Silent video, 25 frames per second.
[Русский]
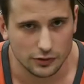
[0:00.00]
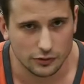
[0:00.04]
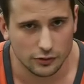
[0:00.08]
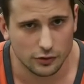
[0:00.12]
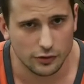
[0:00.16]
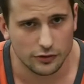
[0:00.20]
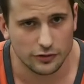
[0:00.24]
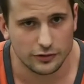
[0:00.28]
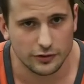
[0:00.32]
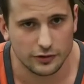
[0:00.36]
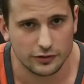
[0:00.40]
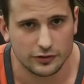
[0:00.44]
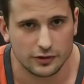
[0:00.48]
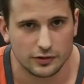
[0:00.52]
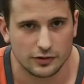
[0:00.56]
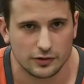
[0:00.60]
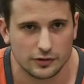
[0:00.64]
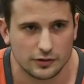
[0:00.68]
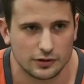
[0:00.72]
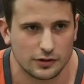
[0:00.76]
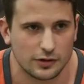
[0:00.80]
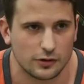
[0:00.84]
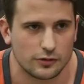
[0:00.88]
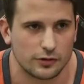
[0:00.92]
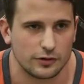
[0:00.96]
но здесь
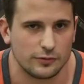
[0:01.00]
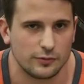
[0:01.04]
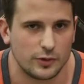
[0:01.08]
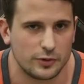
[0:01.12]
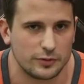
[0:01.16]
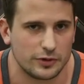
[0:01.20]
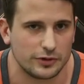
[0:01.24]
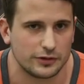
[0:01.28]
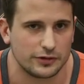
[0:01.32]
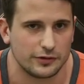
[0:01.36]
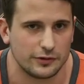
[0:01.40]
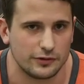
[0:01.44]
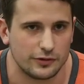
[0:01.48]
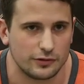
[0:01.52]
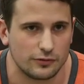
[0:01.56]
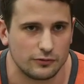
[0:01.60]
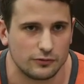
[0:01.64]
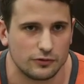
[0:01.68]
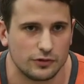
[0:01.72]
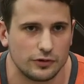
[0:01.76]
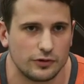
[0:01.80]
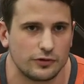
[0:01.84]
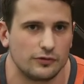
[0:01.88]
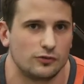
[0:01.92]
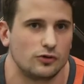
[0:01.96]
это такой момент
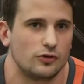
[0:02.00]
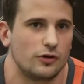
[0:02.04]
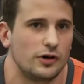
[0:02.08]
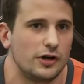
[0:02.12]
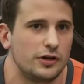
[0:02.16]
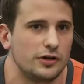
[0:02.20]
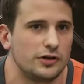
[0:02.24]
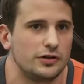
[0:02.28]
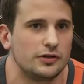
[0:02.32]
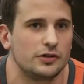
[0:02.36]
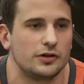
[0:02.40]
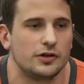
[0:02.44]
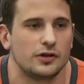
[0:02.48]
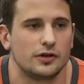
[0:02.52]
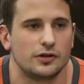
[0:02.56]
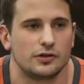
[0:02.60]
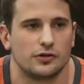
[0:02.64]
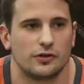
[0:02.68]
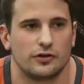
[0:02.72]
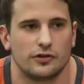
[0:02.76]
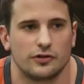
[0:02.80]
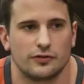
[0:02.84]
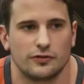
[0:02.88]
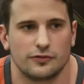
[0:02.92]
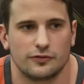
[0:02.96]
индивидуальный,
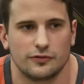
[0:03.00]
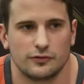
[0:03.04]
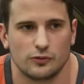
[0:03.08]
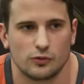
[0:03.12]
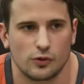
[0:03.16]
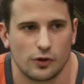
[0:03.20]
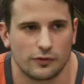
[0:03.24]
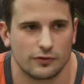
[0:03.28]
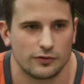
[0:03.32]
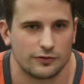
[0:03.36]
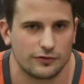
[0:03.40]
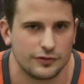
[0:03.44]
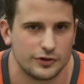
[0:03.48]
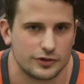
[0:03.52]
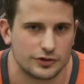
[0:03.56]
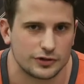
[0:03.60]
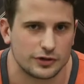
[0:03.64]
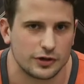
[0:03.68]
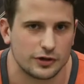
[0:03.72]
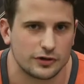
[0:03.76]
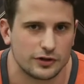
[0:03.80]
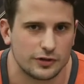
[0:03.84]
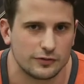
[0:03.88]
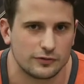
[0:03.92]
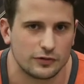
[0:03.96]
то есть уровень
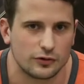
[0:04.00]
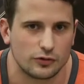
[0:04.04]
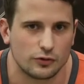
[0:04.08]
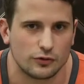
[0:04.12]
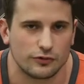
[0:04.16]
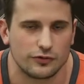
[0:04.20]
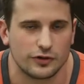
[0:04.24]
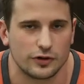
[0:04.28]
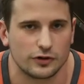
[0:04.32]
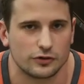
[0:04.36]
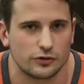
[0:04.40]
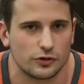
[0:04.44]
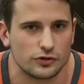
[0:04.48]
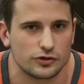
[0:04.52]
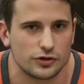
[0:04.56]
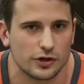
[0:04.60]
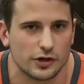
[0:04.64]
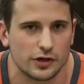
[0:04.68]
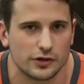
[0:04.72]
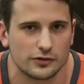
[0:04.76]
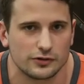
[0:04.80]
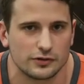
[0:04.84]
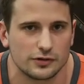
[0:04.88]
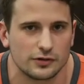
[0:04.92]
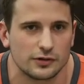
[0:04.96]
физической активности у всех тоже
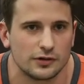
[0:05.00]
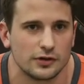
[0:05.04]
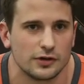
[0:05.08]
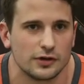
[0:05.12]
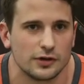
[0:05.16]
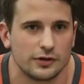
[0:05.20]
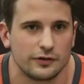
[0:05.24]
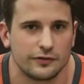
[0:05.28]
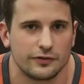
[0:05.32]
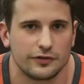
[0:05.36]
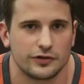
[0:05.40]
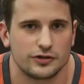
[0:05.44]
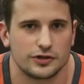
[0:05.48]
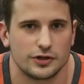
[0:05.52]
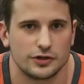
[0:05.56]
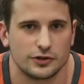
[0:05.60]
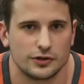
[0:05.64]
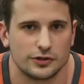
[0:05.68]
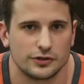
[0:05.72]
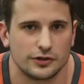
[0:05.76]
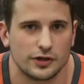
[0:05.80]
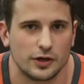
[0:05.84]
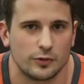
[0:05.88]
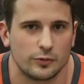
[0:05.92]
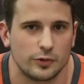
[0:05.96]
разный в
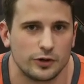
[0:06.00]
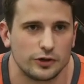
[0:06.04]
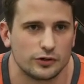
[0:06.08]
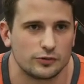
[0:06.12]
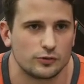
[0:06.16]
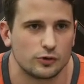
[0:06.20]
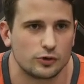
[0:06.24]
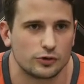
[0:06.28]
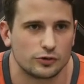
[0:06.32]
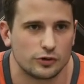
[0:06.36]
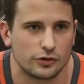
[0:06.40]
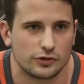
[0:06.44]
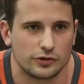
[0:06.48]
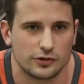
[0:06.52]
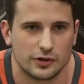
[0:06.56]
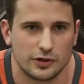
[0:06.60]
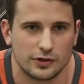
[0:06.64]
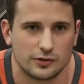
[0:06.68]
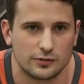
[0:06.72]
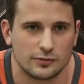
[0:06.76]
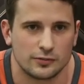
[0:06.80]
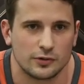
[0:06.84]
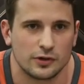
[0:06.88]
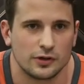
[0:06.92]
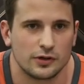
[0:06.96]
течение дня, поэтому кто-то на,
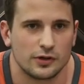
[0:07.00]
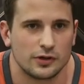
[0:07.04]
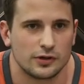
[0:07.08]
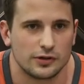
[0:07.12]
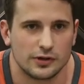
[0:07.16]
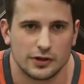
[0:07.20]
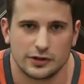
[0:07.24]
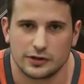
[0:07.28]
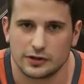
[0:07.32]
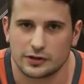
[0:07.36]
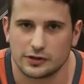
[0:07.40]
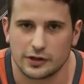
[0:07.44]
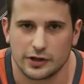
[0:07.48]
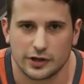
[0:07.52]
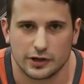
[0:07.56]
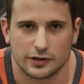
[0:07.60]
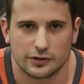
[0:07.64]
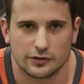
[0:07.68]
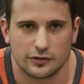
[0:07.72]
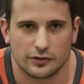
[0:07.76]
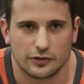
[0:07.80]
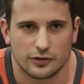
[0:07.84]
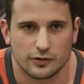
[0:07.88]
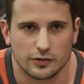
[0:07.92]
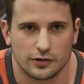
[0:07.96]
этом, на этой
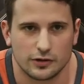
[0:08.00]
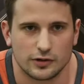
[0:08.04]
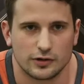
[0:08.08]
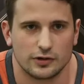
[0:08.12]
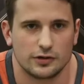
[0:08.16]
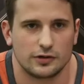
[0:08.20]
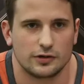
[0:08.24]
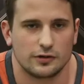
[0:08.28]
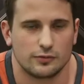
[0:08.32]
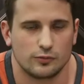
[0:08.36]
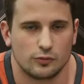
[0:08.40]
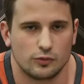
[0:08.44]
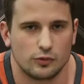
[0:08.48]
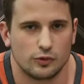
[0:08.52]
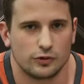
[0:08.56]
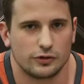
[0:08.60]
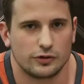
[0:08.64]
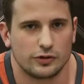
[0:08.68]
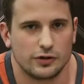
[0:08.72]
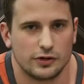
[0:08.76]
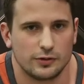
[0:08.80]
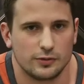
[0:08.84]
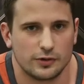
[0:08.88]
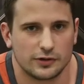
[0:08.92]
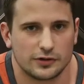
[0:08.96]
калорийности будет
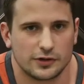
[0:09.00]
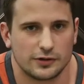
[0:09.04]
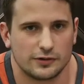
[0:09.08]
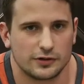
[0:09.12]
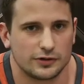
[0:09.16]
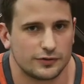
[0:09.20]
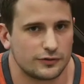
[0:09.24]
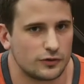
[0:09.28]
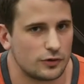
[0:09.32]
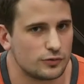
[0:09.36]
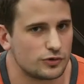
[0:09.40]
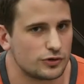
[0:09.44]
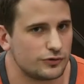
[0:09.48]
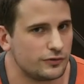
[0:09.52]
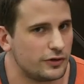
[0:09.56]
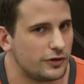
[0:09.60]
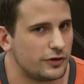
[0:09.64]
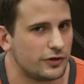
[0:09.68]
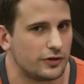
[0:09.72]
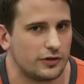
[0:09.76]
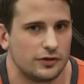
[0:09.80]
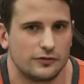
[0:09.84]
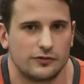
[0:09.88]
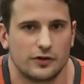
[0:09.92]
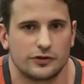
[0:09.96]
либо оставаться в том же
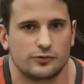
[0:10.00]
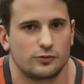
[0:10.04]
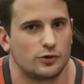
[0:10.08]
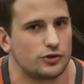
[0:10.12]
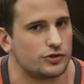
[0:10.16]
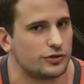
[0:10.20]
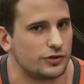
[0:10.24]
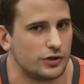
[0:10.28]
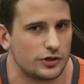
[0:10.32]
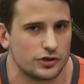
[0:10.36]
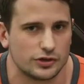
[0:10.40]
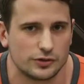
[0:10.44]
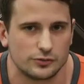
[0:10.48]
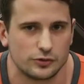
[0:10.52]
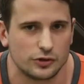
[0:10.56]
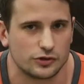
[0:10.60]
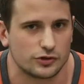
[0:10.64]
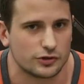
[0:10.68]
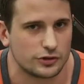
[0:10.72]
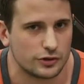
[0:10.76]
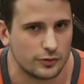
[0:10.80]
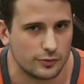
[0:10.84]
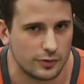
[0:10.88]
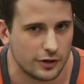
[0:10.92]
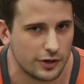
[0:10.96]
весе, возможно, даже
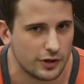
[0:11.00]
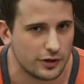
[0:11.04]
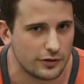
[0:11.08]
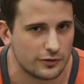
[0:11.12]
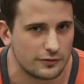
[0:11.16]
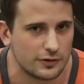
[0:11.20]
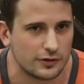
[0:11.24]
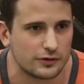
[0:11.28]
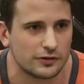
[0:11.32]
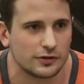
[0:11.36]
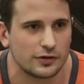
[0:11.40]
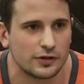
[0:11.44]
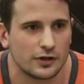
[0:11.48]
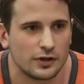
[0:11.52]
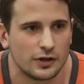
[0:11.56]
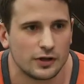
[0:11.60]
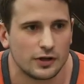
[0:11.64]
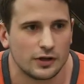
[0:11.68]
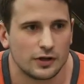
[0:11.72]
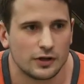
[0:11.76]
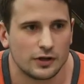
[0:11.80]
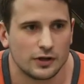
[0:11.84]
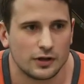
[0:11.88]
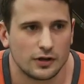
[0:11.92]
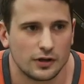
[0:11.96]
немножко набирать вес,
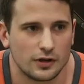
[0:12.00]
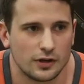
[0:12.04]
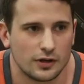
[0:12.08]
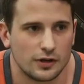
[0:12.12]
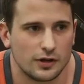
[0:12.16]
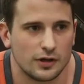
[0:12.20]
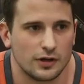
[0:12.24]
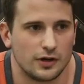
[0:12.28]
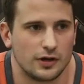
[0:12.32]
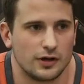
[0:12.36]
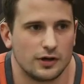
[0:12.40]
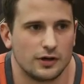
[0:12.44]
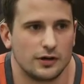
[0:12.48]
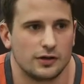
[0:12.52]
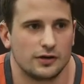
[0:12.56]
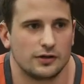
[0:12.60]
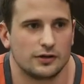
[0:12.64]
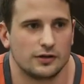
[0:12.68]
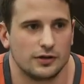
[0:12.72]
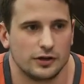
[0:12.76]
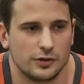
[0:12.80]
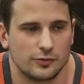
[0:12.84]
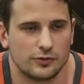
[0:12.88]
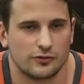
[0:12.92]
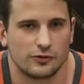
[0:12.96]
а,
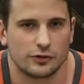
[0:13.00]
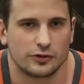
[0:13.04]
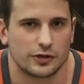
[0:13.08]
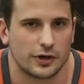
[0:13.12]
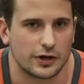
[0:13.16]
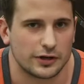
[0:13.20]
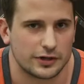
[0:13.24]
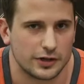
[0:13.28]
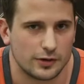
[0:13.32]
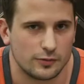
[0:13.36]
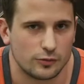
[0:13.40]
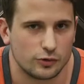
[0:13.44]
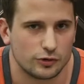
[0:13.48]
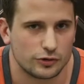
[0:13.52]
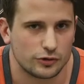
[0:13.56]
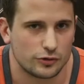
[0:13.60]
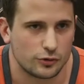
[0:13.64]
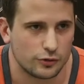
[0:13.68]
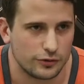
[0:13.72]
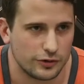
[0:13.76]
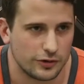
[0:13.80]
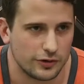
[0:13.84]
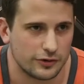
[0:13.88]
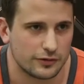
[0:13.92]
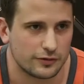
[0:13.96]
либо вот как я будет
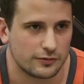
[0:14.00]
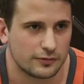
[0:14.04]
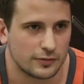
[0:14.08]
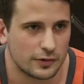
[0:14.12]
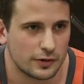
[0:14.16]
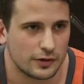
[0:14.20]
худеть.